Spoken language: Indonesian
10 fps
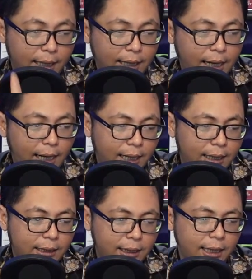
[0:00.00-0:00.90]
karena
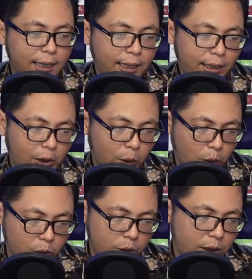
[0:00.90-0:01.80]
dia
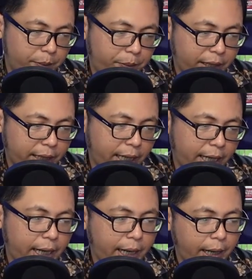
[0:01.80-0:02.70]
itu sudah pakai